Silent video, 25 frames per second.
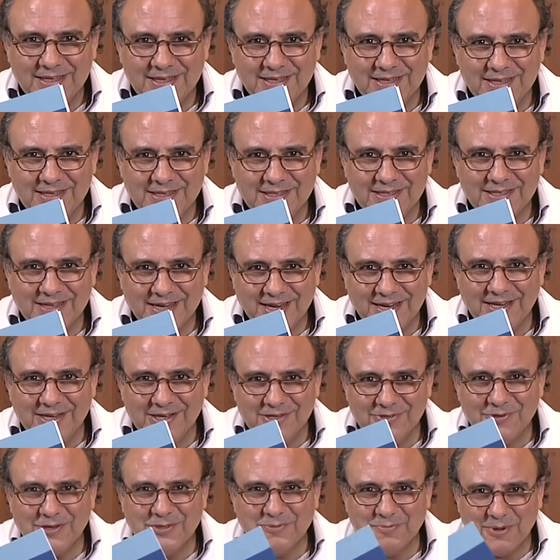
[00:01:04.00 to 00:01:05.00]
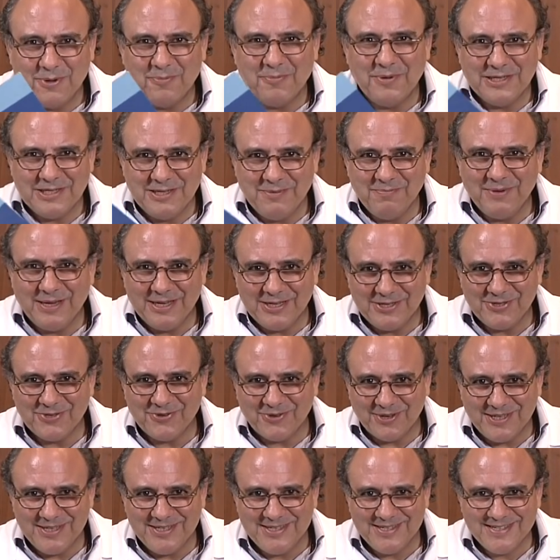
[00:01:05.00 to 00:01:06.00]
e extraírem suas próprias
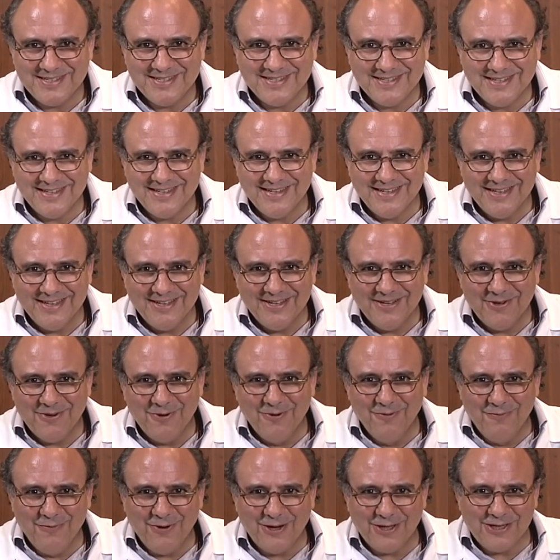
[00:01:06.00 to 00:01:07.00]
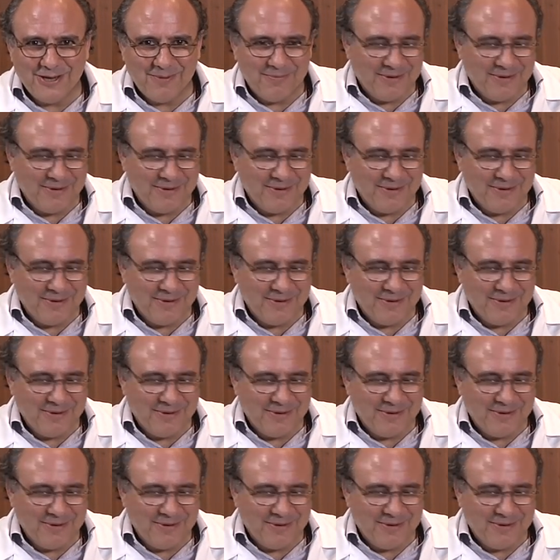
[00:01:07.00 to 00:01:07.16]
impressões. Um forte